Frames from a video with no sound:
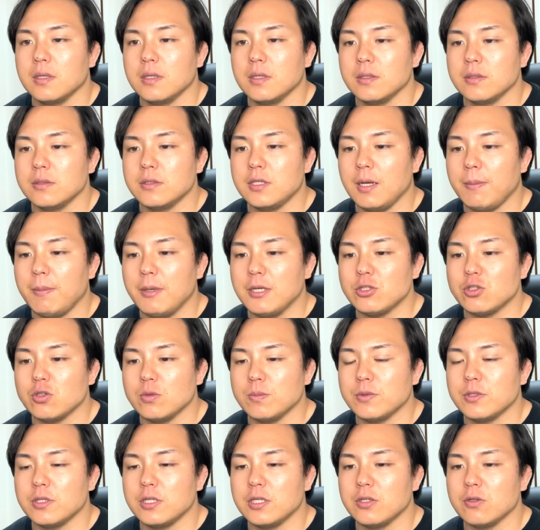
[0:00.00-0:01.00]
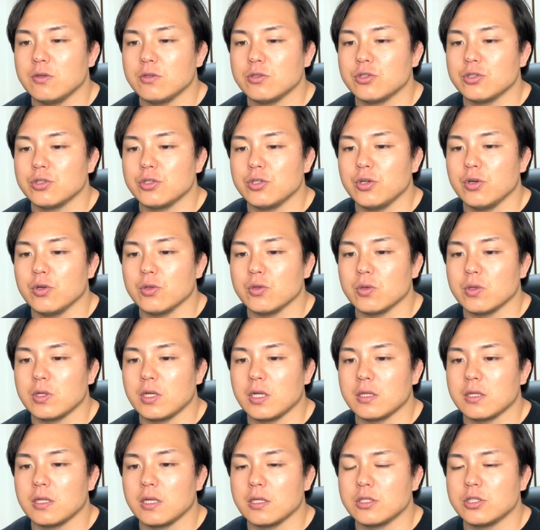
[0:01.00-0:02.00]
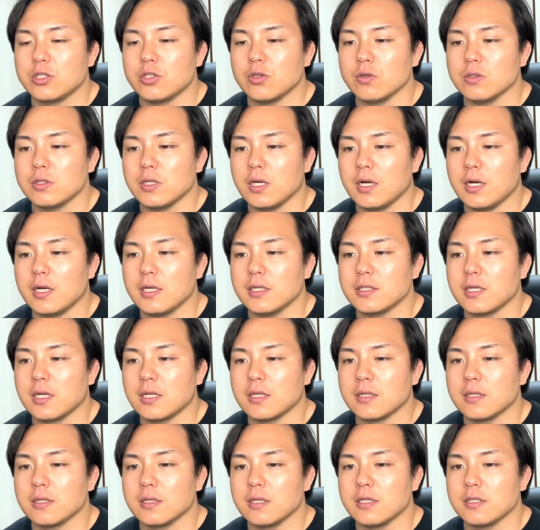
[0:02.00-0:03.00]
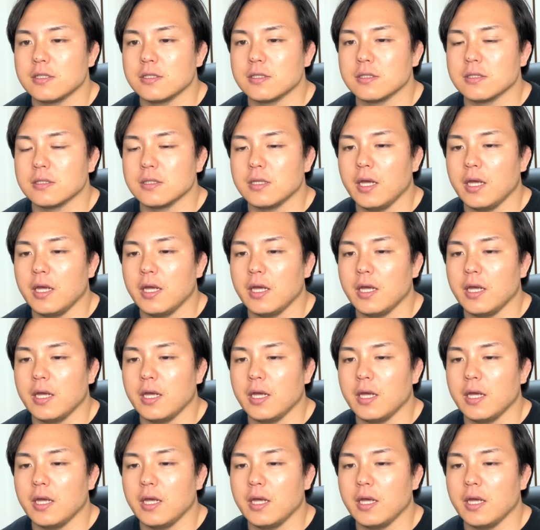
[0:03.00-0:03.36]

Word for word: 2場所ぶりの十両となった千代栄さんです